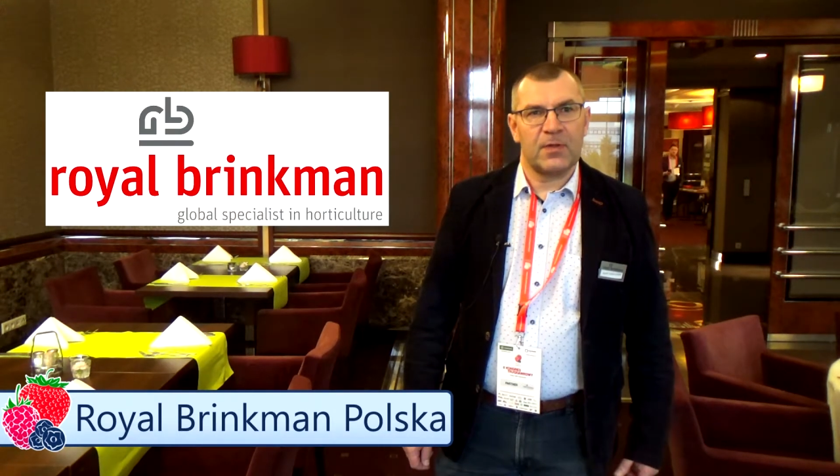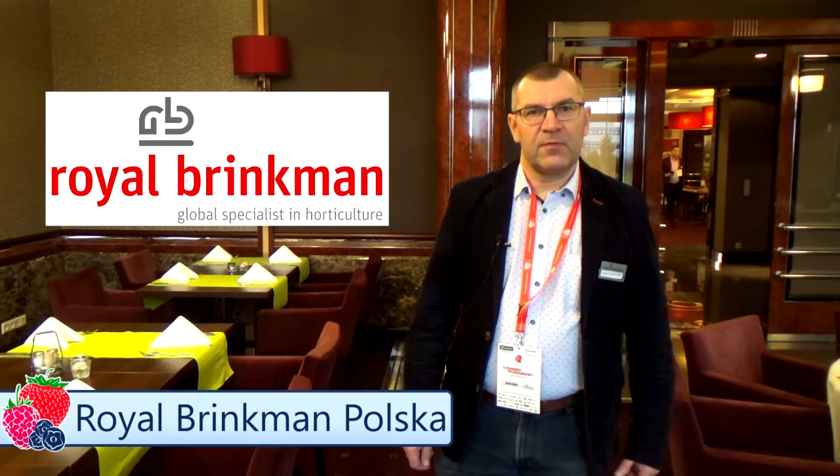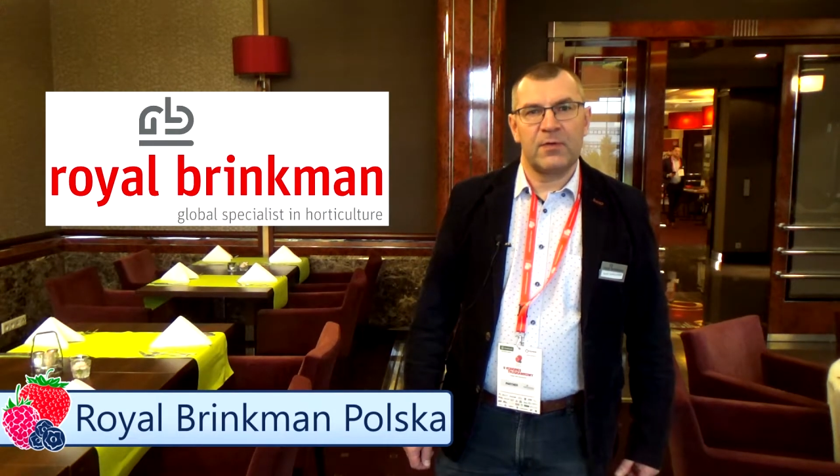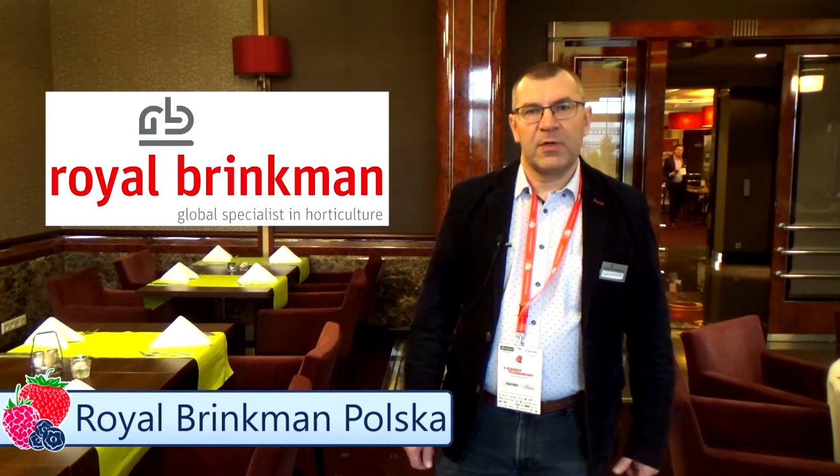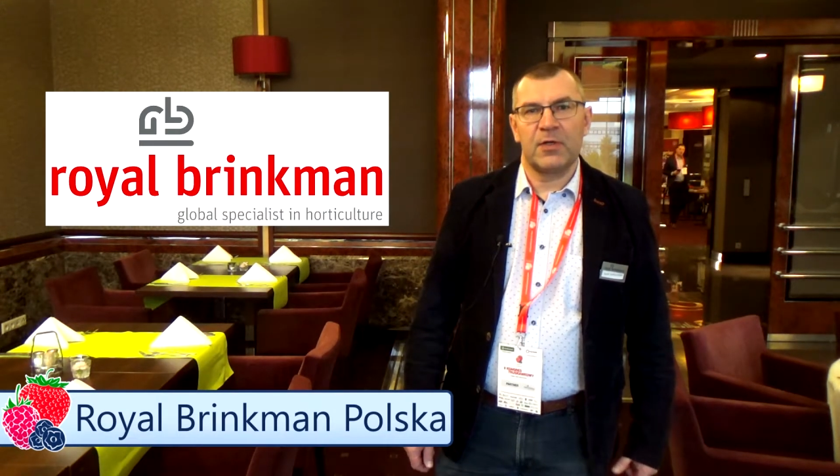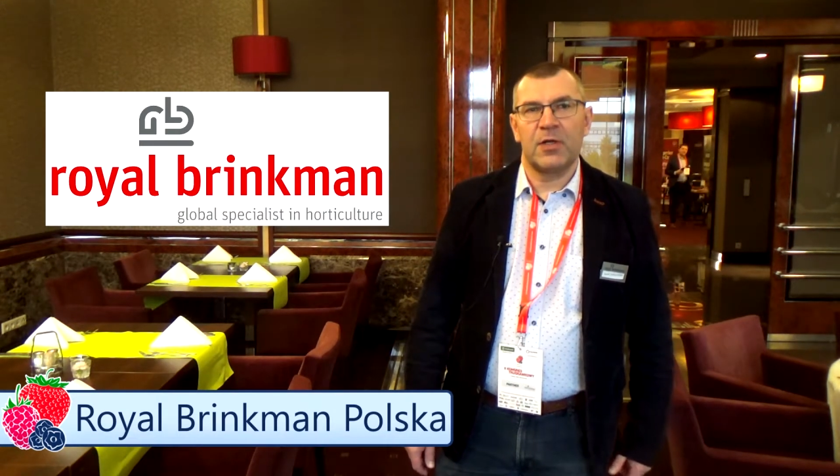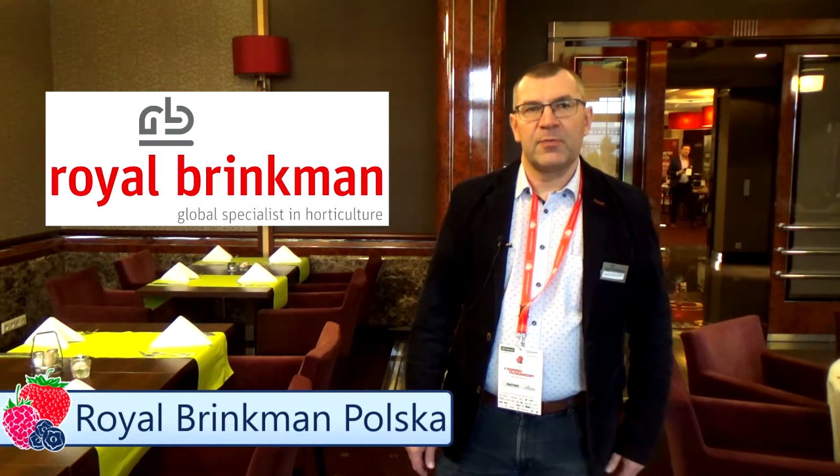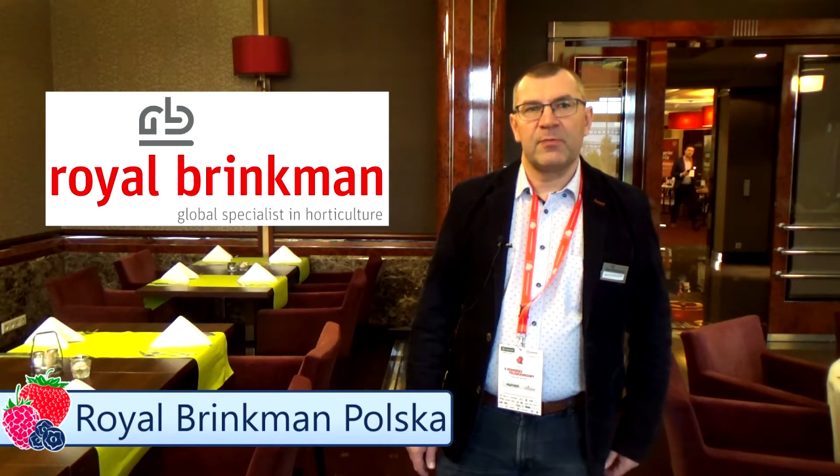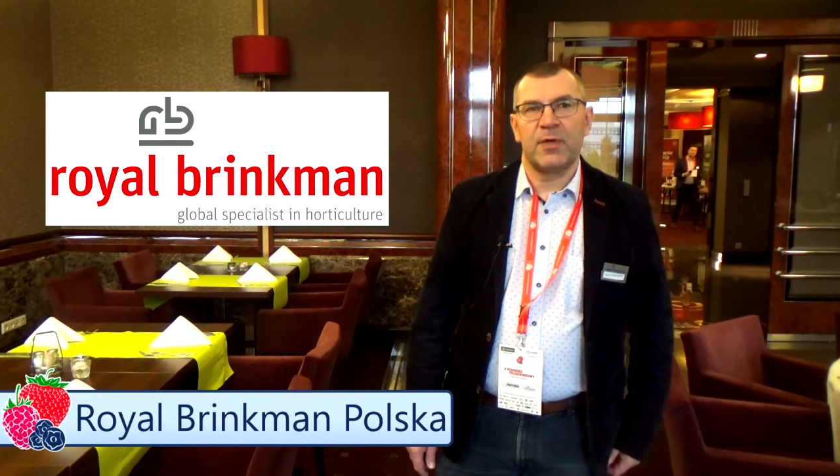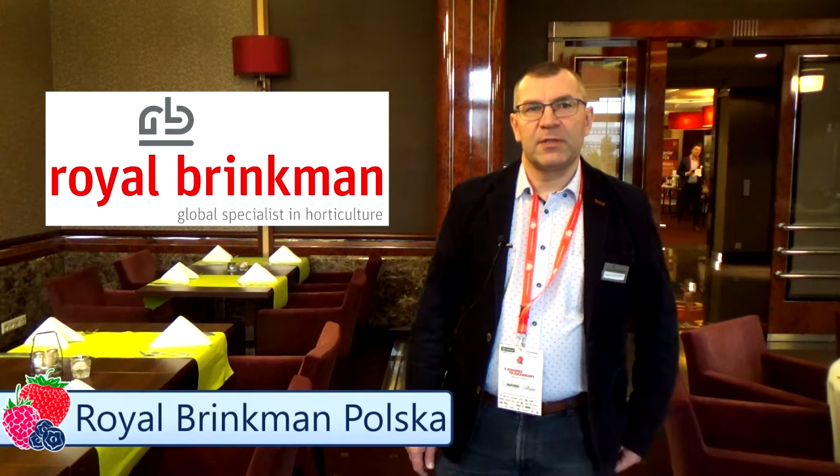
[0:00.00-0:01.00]
Firma Royal
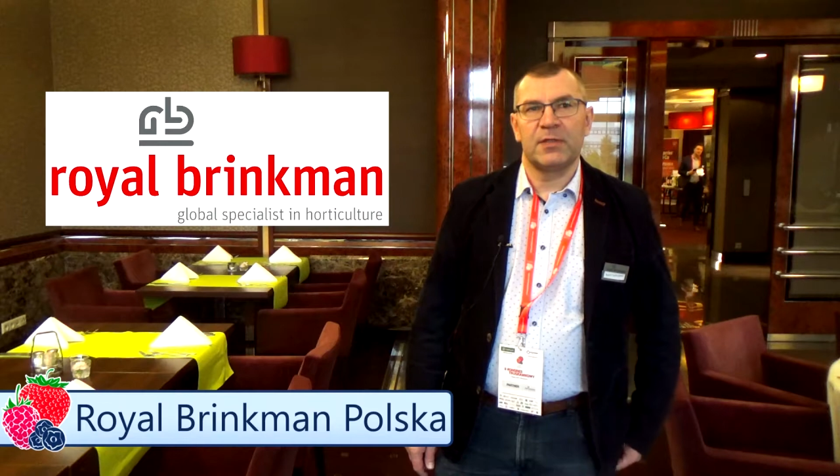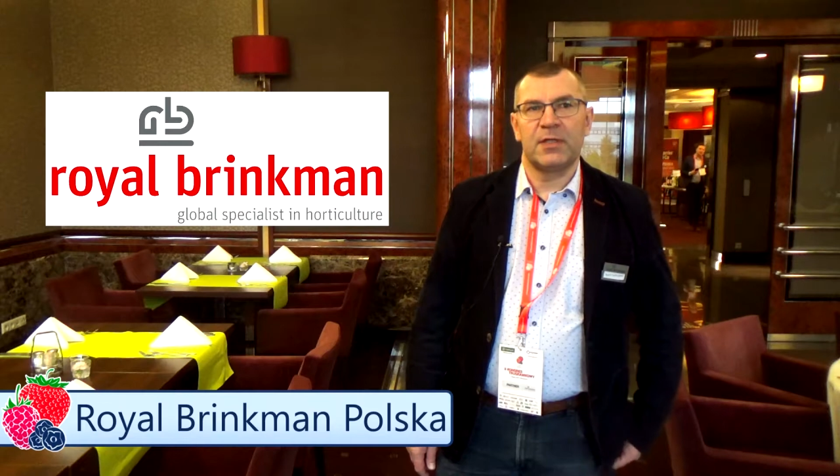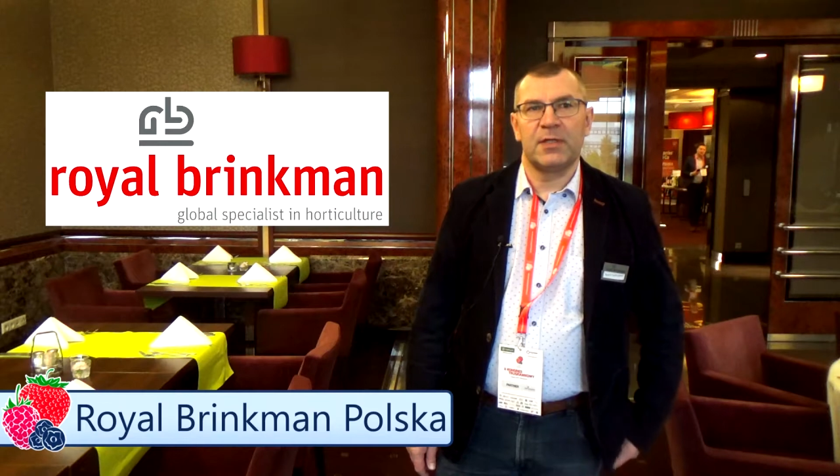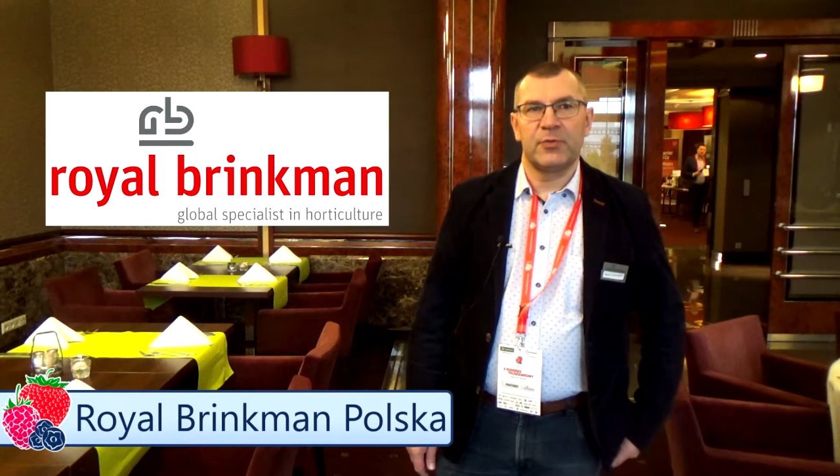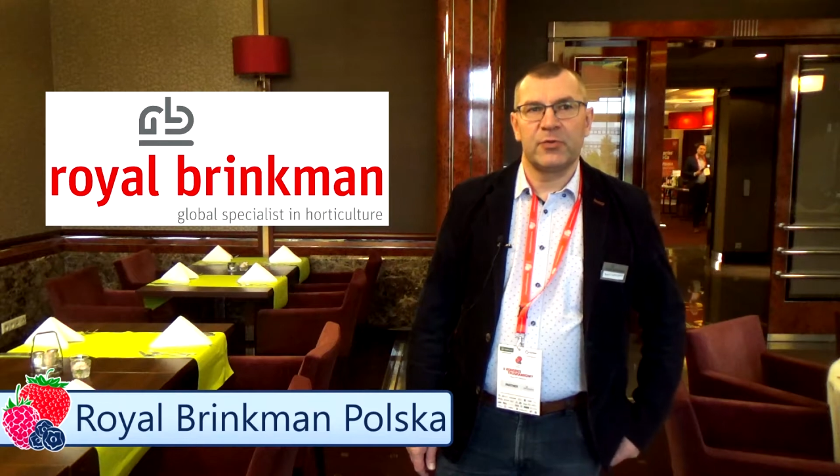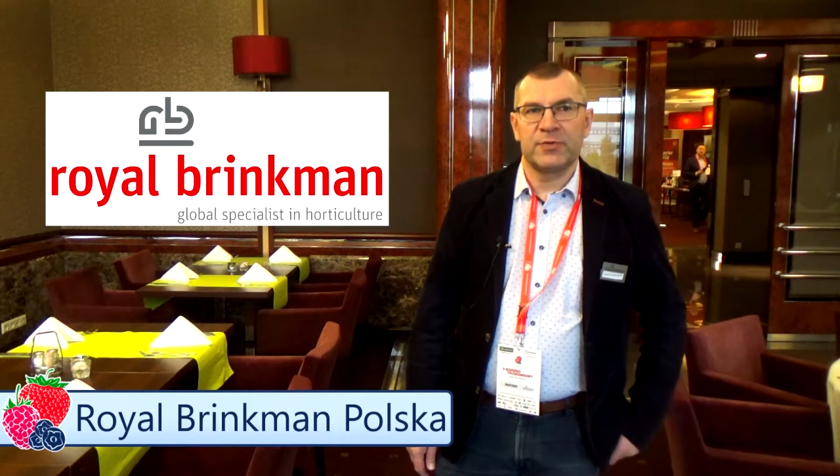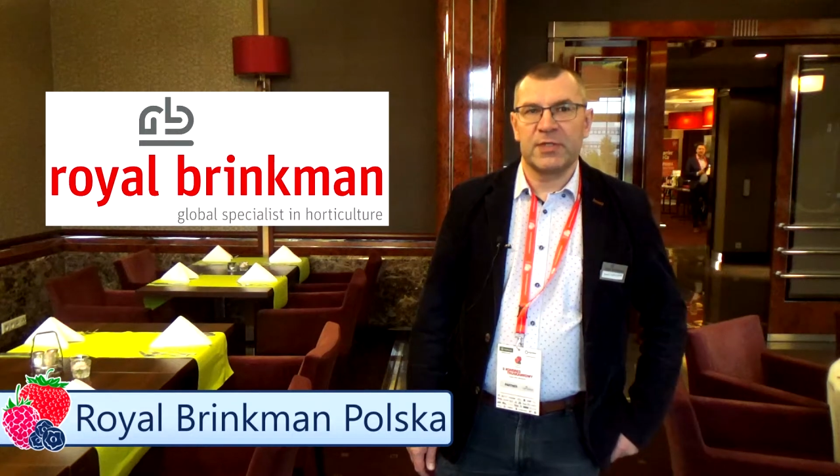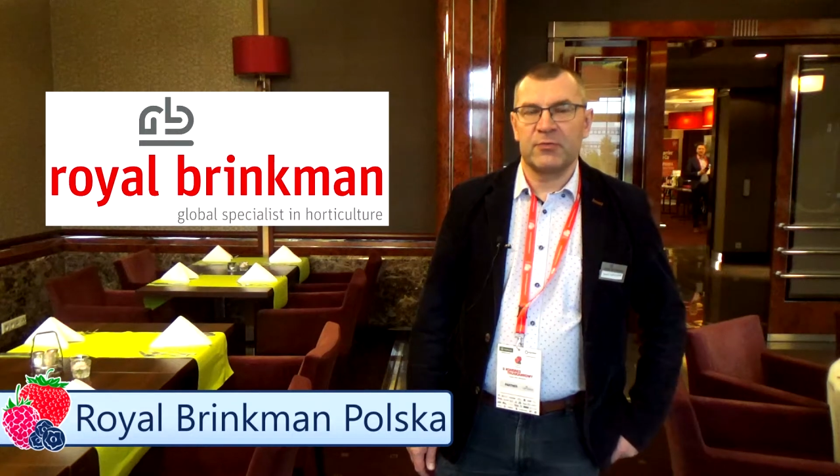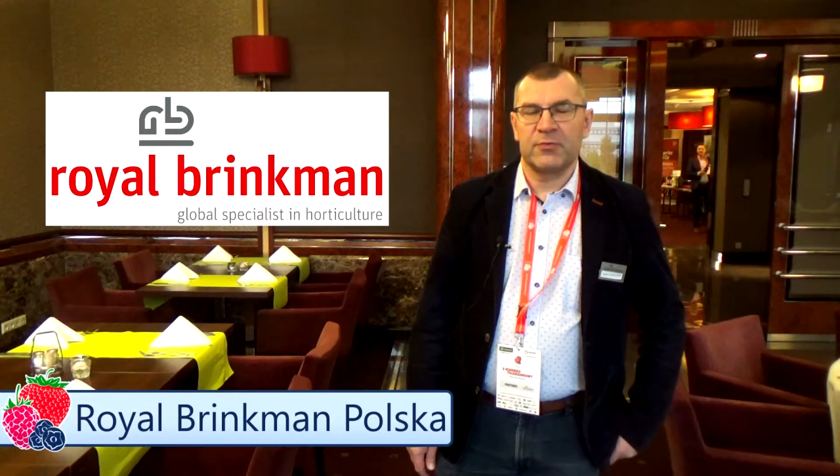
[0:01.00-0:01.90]
Brinkman dla producentów